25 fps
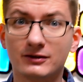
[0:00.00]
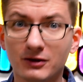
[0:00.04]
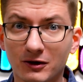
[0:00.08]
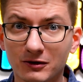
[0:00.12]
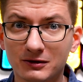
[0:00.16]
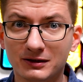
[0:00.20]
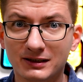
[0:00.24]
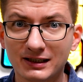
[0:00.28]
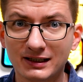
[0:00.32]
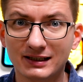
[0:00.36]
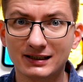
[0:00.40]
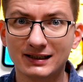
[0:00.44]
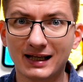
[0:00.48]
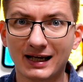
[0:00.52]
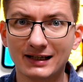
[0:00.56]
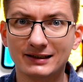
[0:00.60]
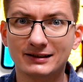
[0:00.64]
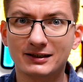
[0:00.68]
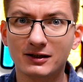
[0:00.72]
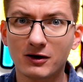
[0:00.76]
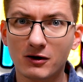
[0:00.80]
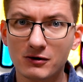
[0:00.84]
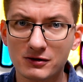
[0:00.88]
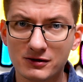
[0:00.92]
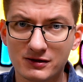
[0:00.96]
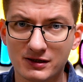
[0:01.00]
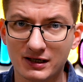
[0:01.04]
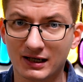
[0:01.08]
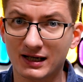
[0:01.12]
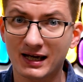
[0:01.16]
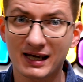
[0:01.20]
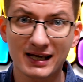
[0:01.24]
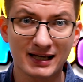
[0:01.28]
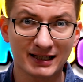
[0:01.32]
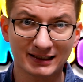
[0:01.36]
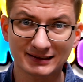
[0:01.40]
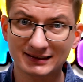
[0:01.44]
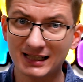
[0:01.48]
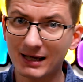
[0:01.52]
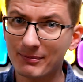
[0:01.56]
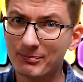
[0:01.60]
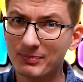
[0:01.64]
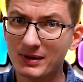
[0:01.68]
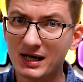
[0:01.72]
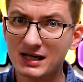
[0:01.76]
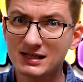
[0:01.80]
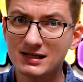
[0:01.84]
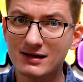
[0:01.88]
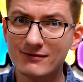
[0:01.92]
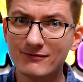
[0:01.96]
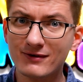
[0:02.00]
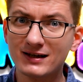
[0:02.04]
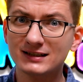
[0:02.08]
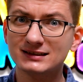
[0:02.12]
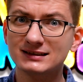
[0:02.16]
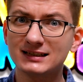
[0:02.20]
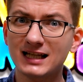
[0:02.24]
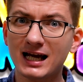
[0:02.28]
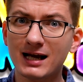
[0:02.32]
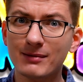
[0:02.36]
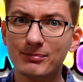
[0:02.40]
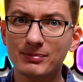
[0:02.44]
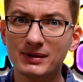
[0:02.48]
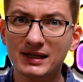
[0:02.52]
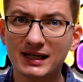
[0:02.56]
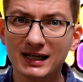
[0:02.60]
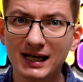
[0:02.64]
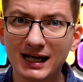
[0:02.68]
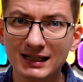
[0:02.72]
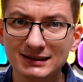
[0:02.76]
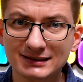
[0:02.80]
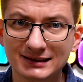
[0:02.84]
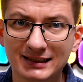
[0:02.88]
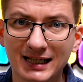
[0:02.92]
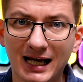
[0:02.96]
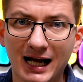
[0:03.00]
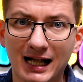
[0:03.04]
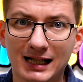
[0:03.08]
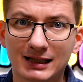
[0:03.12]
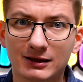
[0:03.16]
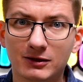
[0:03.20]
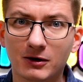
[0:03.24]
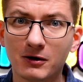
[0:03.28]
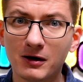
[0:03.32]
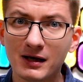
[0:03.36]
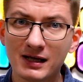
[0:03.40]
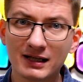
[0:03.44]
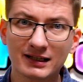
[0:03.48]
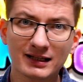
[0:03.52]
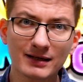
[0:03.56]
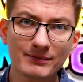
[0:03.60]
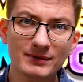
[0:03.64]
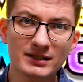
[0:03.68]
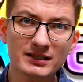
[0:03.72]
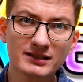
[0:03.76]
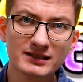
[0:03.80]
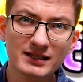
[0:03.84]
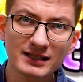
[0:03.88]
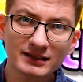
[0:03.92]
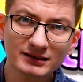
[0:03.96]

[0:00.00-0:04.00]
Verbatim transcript: do tych najdroższych. Zapraszam Was na aplikację Alto, tam jest